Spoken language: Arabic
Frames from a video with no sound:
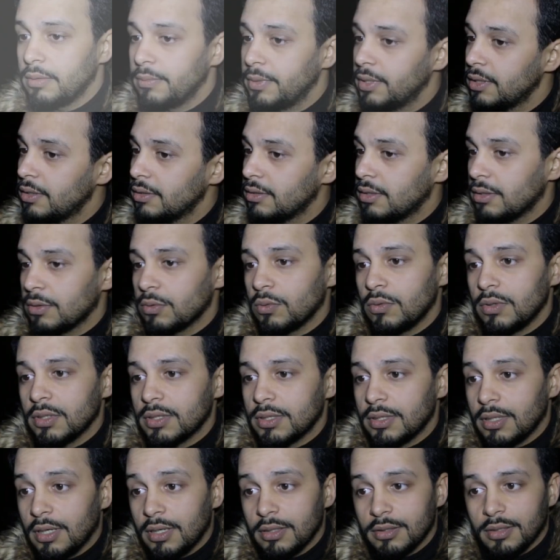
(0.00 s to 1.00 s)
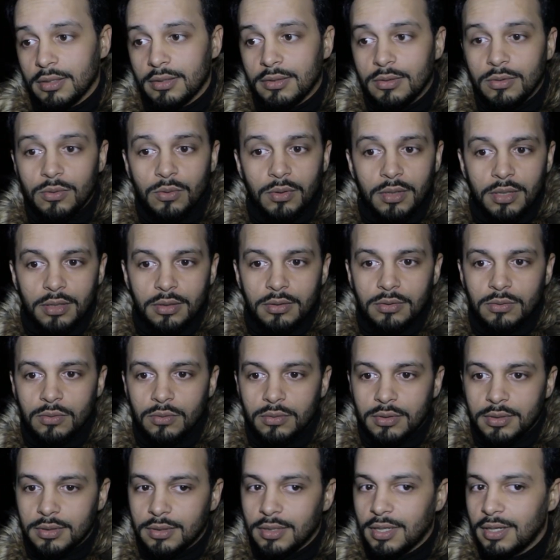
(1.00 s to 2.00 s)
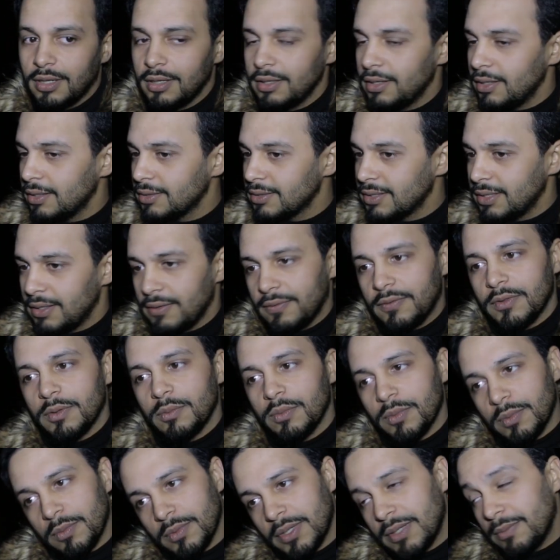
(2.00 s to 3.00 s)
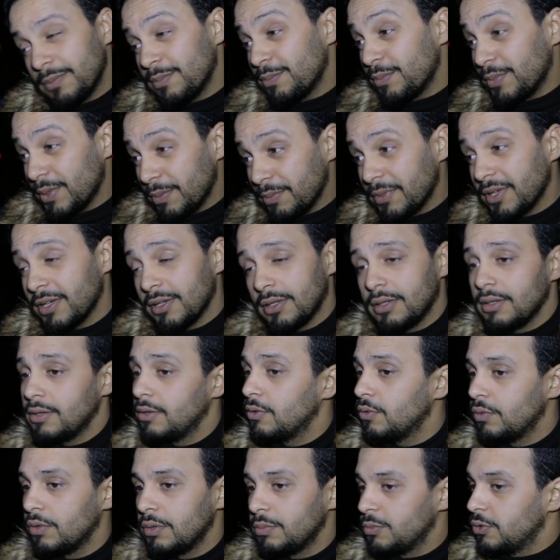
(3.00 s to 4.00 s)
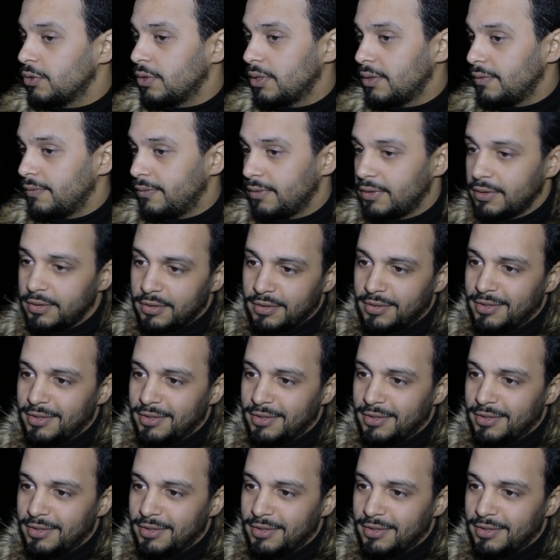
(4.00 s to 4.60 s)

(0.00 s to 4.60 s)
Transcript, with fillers: ما نقدر نقول لك شي حاجه السؤال خصو يتطرح على حسن الفد بما انه هو المدير الفني